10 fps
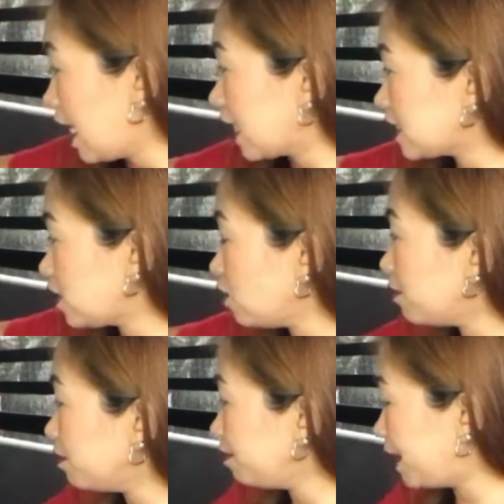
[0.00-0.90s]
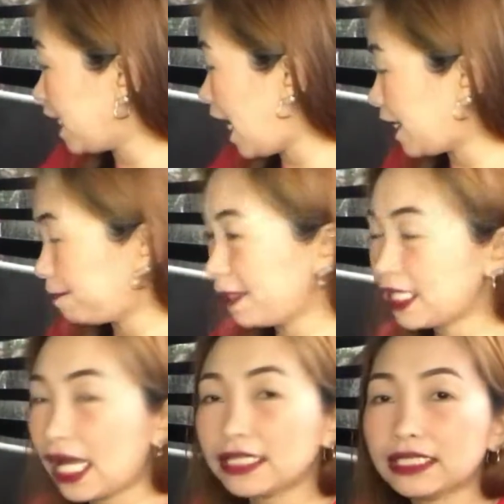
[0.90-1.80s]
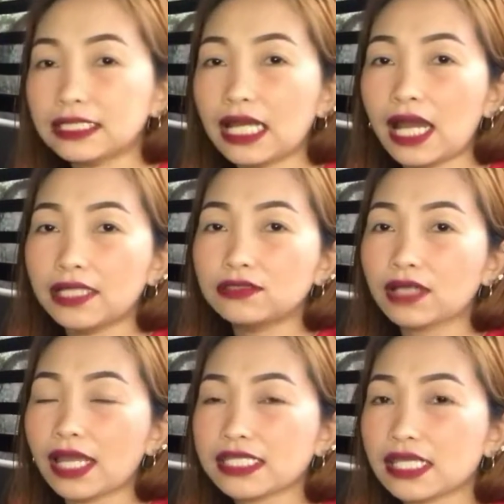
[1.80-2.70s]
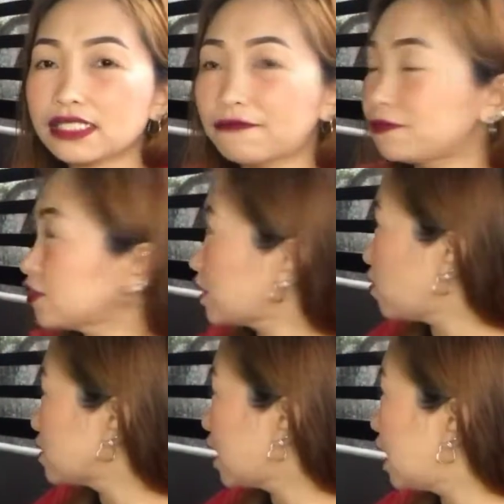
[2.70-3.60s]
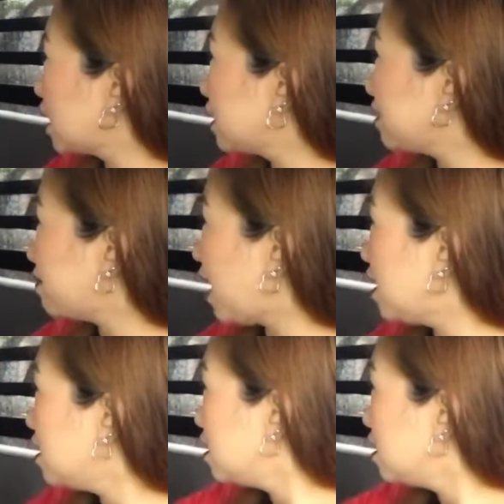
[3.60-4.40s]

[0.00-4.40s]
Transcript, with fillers: Kasi yung VIP natin na ano guys, nasa 4,000 na rin, 'di ba?